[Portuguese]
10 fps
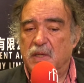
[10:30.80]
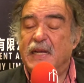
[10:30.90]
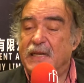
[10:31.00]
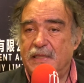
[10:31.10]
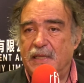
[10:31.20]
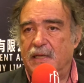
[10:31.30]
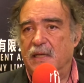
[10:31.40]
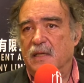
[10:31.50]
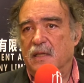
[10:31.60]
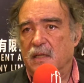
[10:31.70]

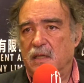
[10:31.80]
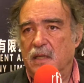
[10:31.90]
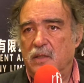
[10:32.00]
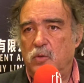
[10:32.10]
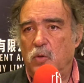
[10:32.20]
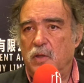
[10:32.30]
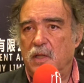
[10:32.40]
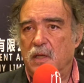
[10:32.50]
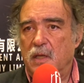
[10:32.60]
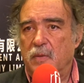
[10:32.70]
crítica a
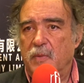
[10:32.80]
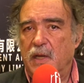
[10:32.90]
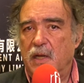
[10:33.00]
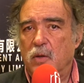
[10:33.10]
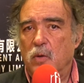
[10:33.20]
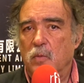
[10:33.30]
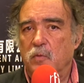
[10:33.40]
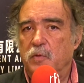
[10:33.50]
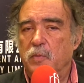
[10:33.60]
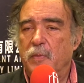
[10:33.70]
toda a maneira como
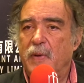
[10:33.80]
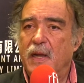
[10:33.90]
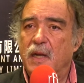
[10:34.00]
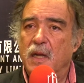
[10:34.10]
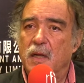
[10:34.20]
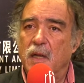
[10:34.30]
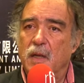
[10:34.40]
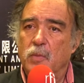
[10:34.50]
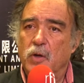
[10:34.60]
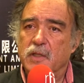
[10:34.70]
o filme
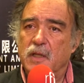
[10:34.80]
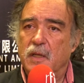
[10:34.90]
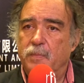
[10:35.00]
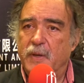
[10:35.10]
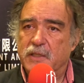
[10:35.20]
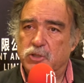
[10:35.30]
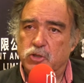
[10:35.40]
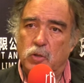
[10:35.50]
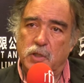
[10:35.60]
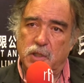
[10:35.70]
aborda a parte
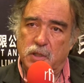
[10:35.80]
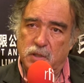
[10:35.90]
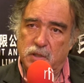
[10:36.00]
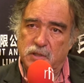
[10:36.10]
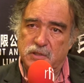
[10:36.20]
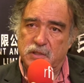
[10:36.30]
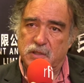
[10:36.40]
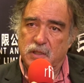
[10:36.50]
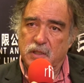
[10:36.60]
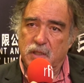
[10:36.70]
histórica. Quer dizer,
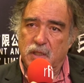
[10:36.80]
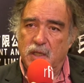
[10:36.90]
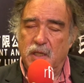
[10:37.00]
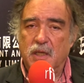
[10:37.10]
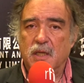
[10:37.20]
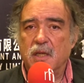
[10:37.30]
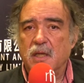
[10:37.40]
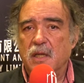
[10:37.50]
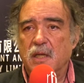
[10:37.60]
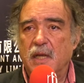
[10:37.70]

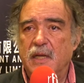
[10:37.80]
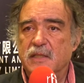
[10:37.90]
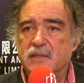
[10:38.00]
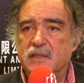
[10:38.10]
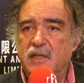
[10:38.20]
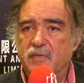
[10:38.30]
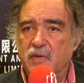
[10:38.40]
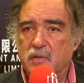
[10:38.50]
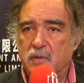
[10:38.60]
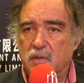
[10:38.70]
eh, a esse
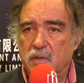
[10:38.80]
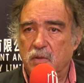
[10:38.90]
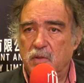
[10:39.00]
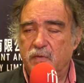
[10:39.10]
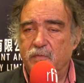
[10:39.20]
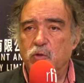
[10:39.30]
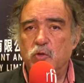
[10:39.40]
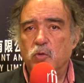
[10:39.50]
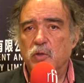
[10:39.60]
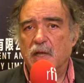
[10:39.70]
nível eu tive
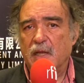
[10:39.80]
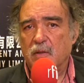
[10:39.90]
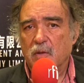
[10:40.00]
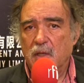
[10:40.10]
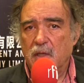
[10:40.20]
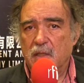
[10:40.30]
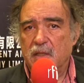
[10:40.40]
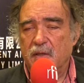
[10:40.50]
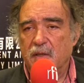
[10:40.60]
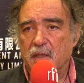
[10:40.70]
muito cuidado
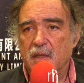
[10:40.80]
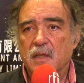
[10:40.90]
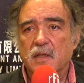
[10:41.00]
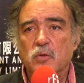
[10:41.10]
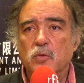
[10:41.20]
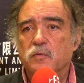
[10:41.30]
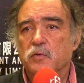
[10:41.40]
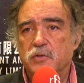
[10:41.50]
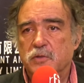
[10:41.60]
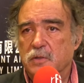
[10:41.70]
de que tudo
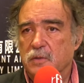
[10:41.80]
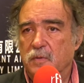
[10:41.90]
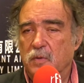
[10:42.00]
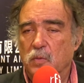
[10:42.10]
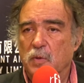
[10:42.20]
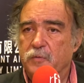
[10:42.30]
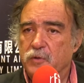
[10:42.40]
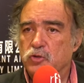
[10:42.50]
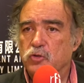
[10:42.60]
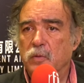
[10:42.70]
fosse uma
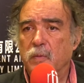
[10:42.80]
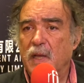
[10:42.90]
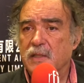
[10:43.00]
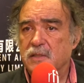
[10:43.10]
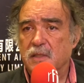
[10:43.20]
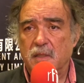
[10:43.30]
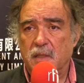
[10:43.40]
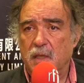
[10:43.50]
vergonhança